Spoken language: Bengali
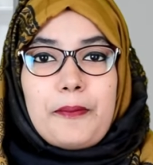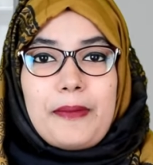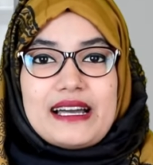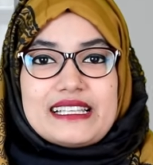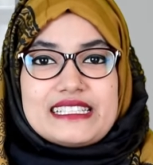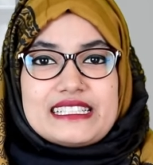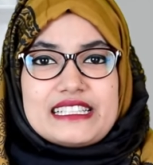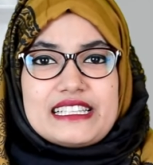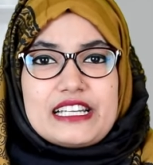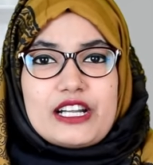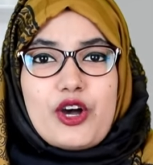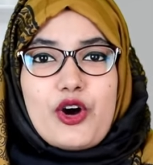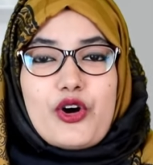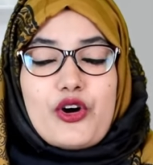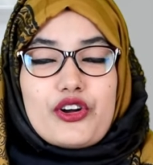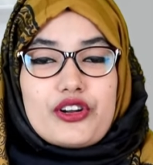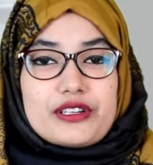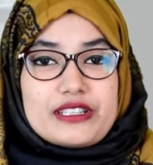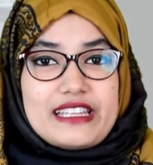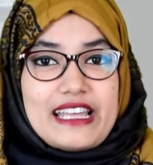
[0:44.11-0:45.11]
বাচ্চাদের
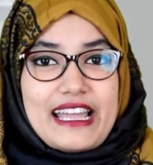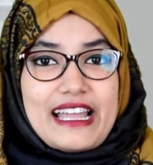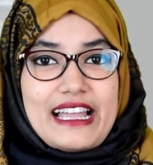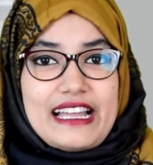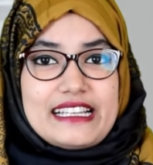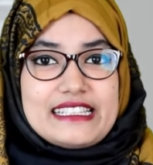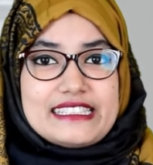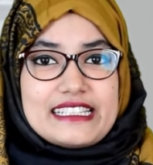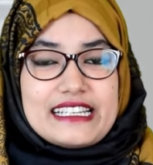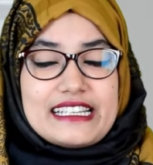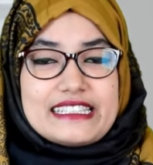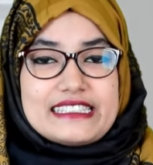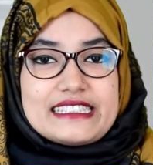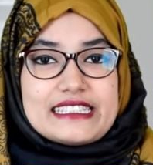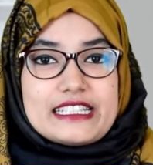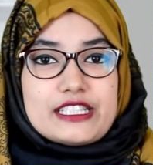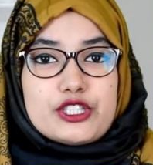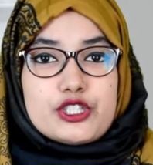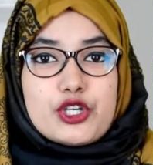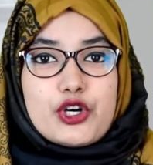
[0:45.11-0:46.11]
অর দেখা যায়
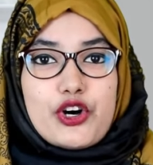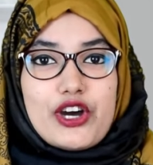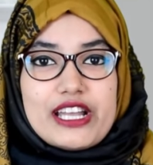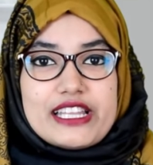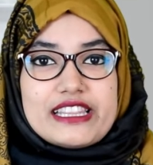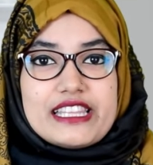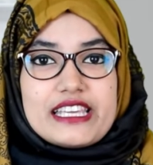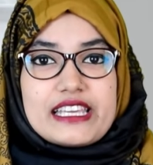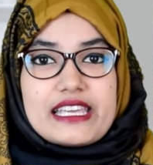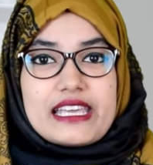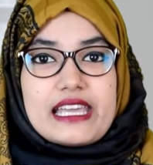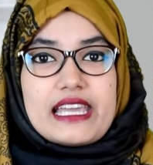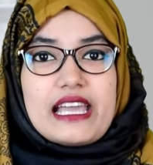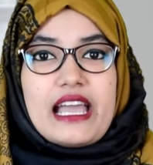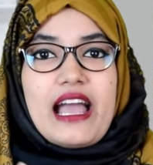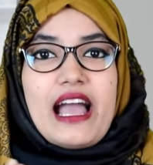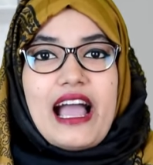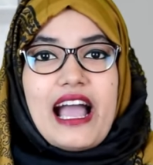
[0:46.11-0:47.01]
যে ছয় থেকে